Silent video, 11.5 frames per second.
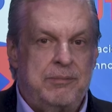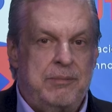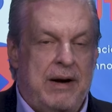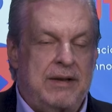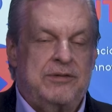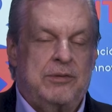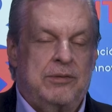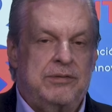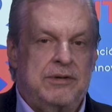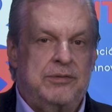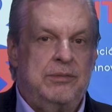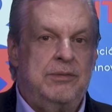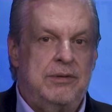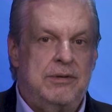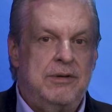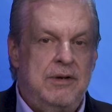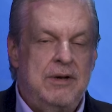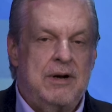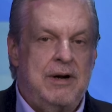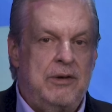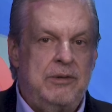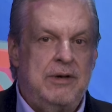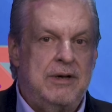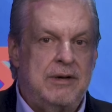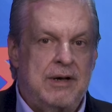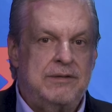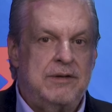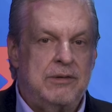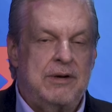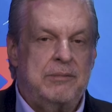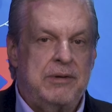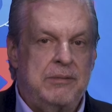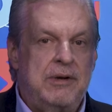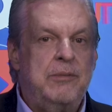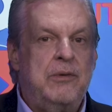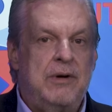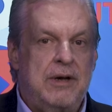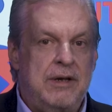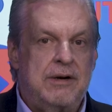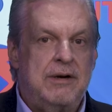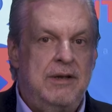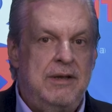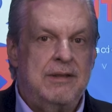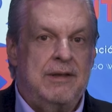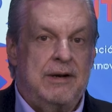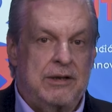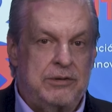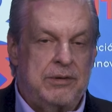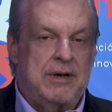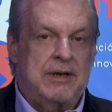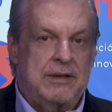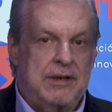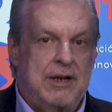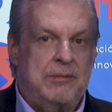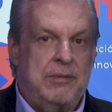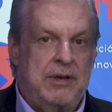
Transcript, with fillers: varias cosas. Uno, Claudia ha sido la primera mujer directora general de